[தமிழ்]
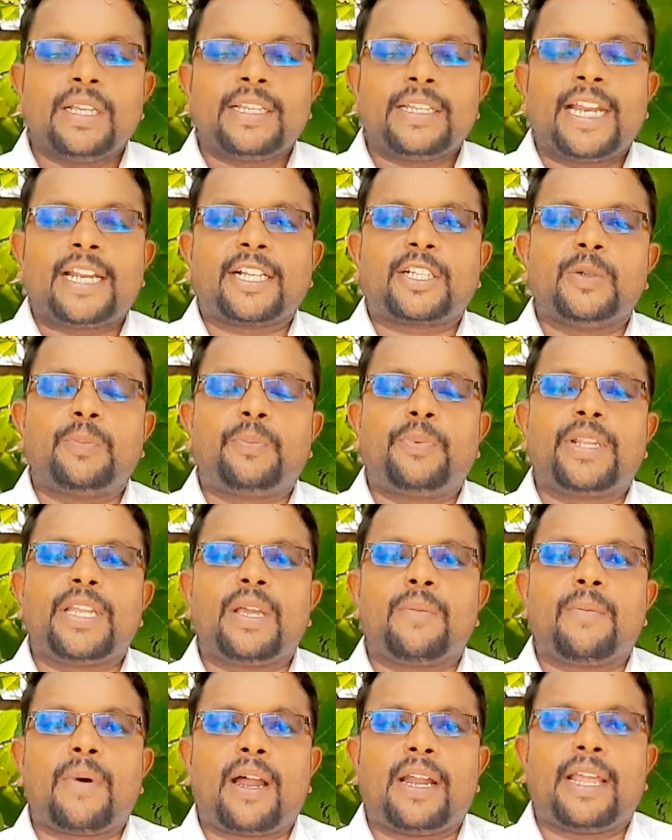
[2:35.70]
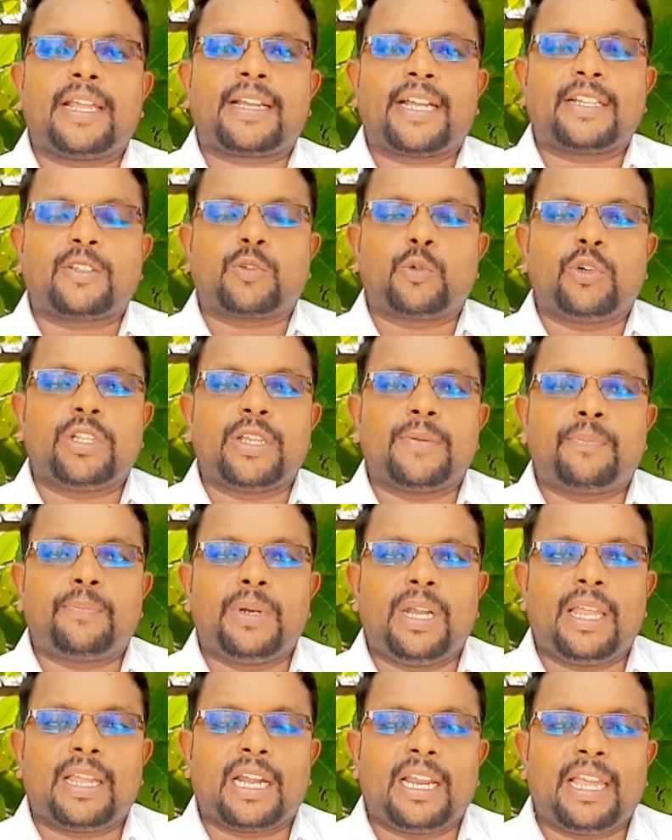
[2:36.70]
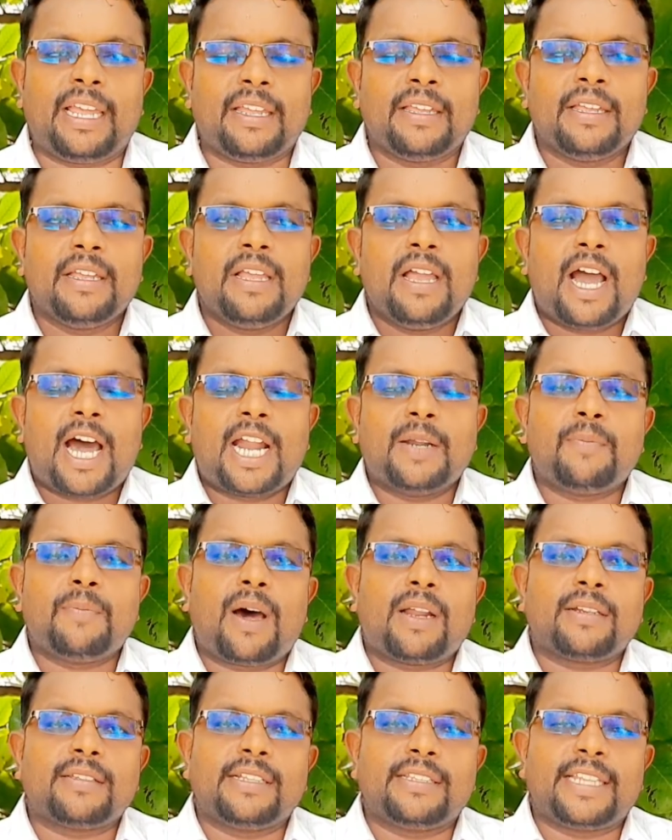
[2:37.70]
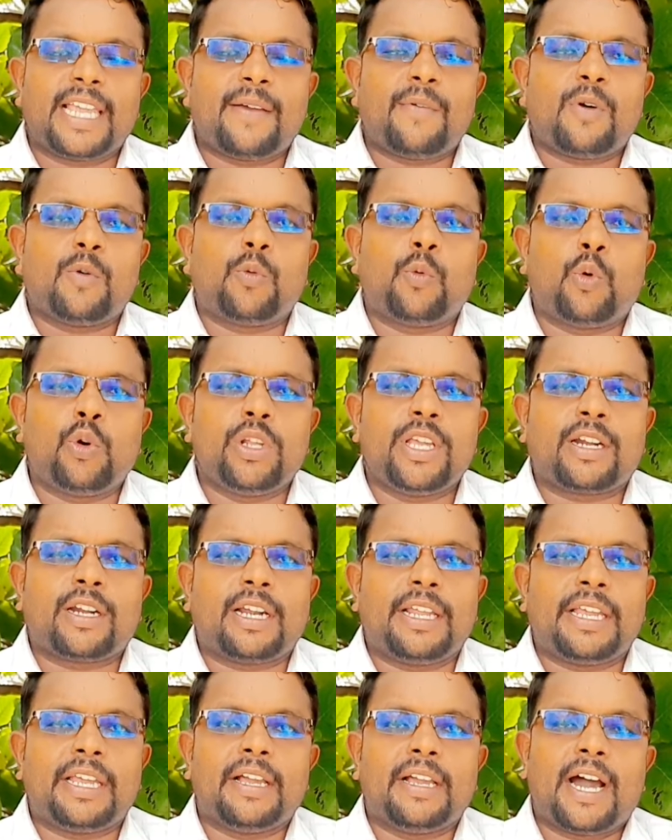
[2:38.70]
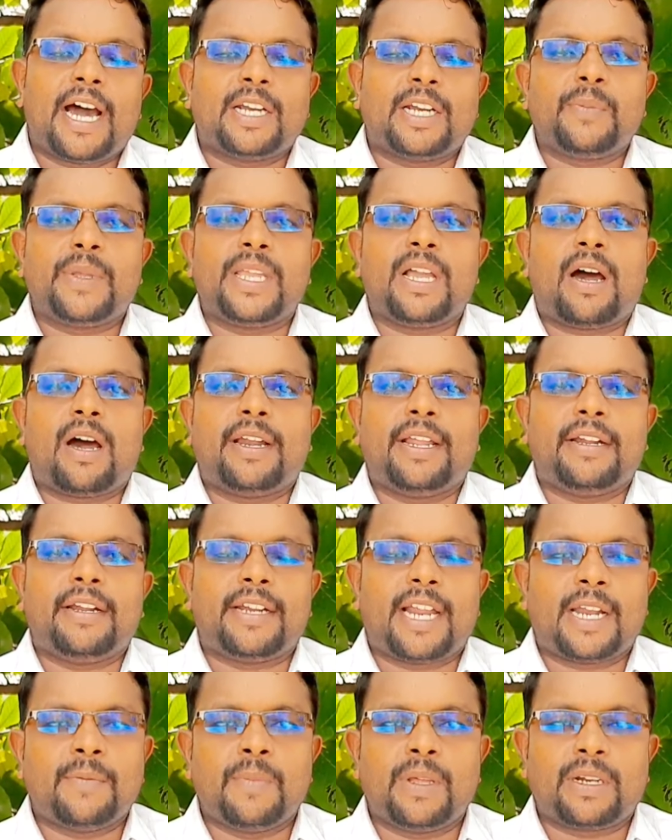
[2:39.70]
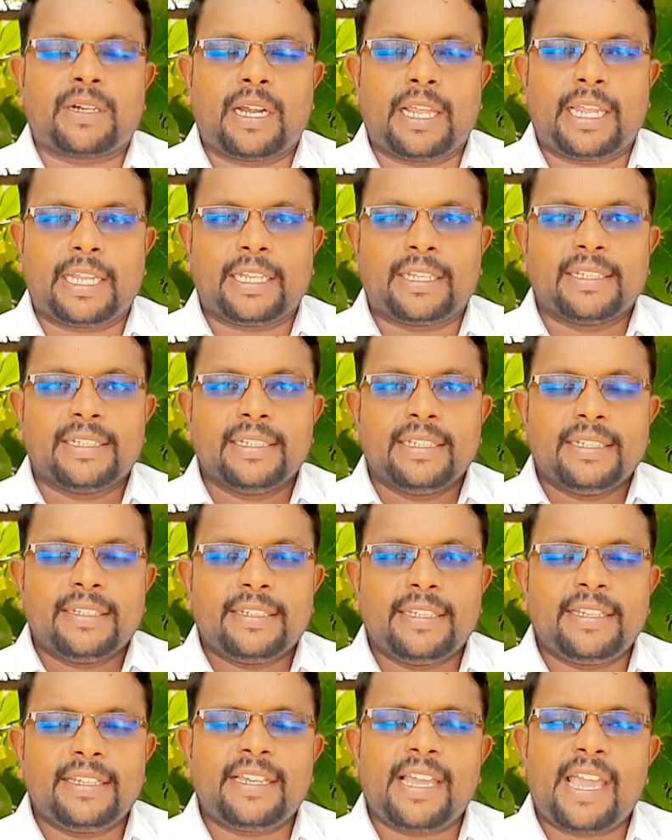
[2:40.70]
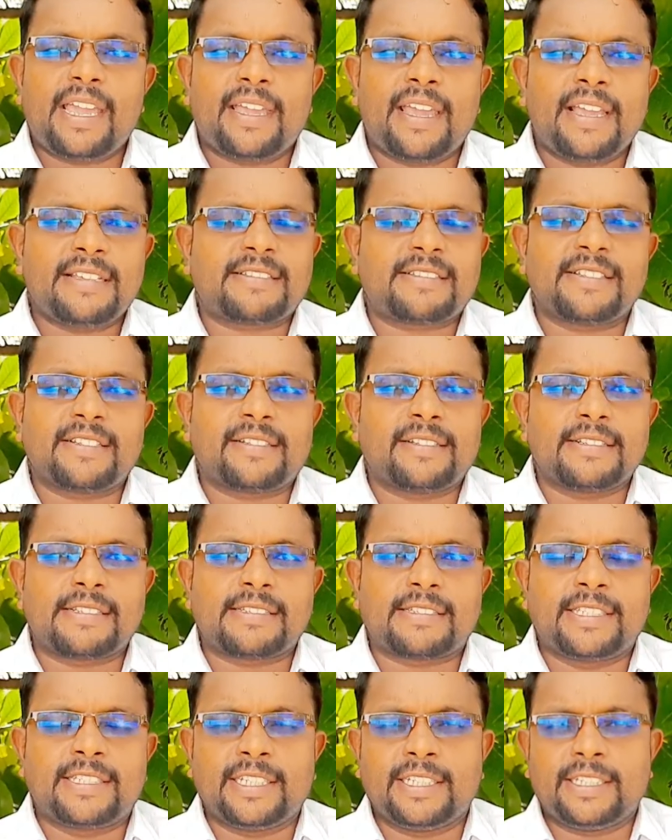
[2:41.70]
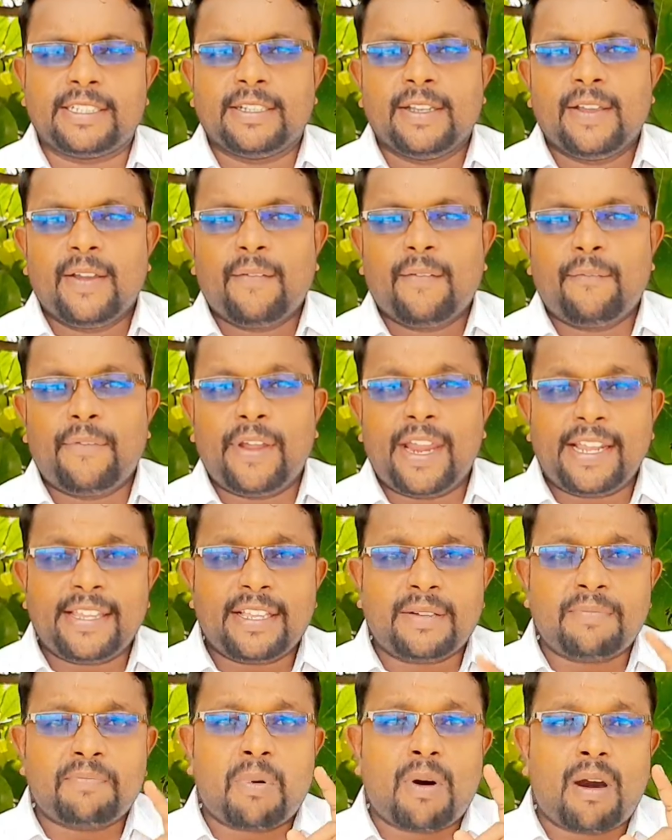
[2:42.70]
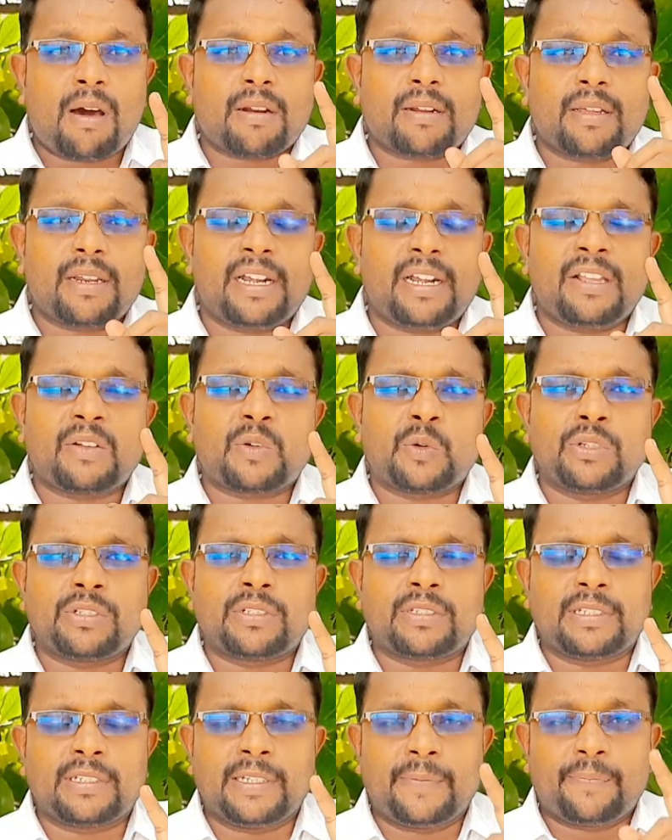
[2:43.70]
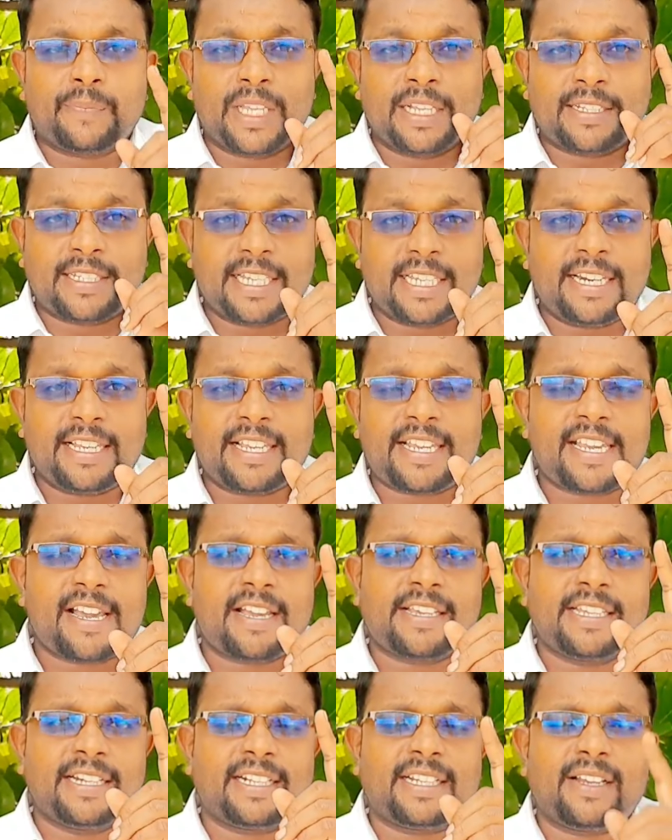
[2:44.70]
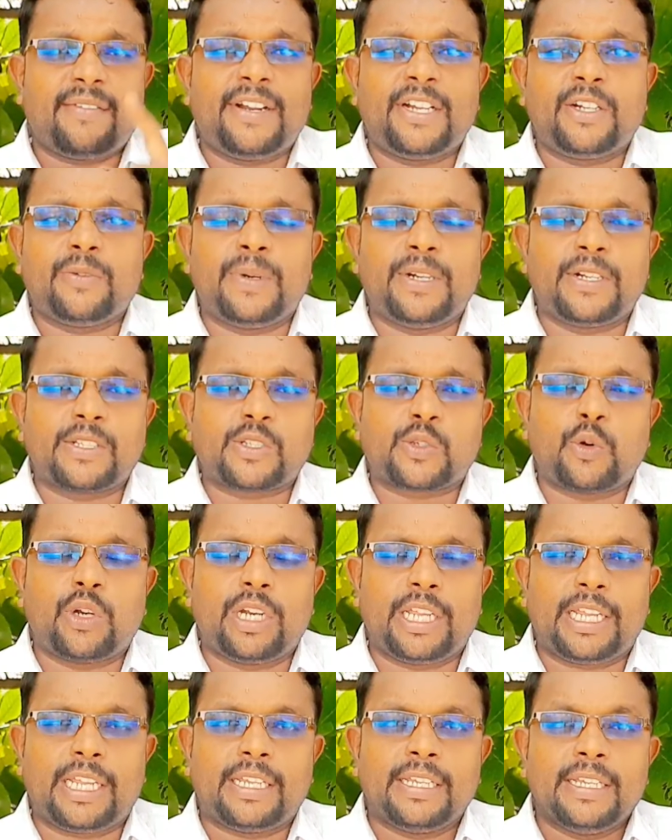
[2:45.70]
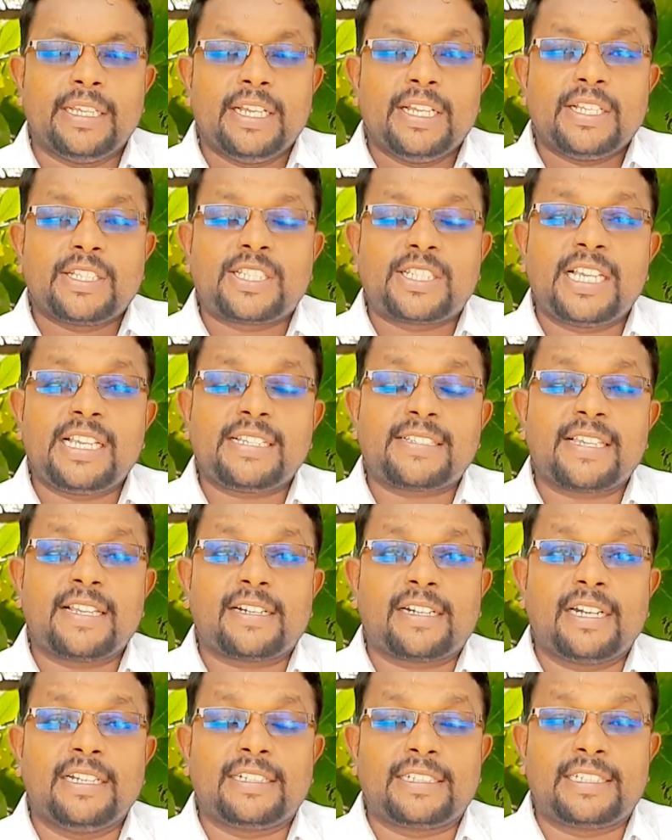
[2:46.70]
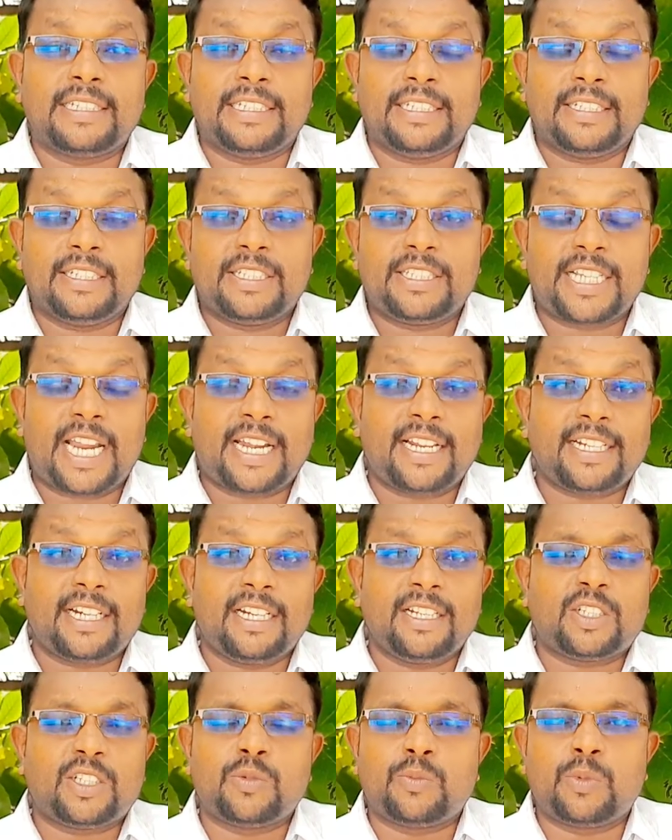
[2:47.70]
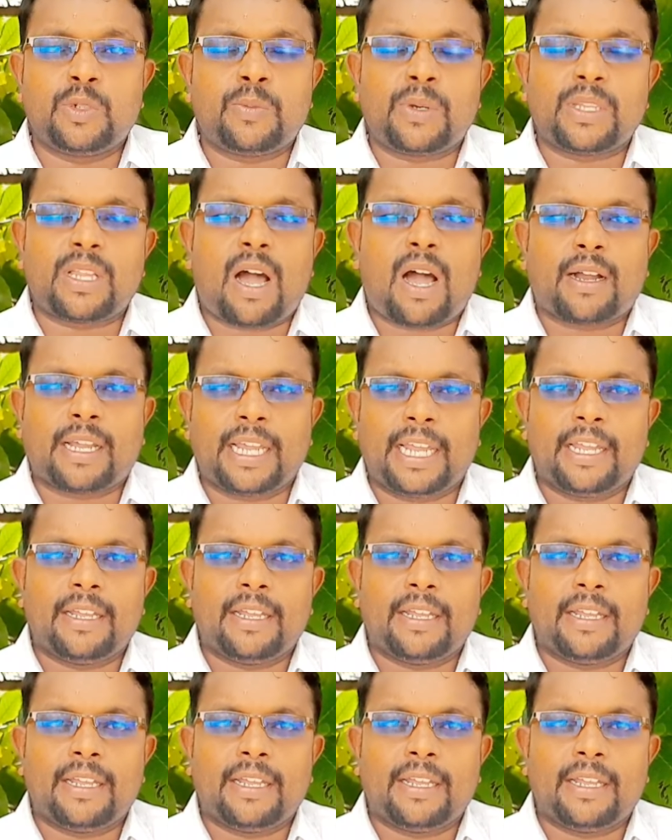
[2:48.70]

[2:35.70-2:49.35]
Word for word: எனக்கு பிரியமான கத்தருடைய பிள்ளைகளே அன்பார்ந்த தேவ ஊழியர்களே அருமையான நண்பர்களே இங்கே இயேசு கிறிஸ்து வேத பாரகரை கொடுத்து எச்சரிக்கையாக இருக்க வேண்டும் என்று சொல்லி சீஷர்களுக்கு ஜனங்களுக்கு முன்பதாக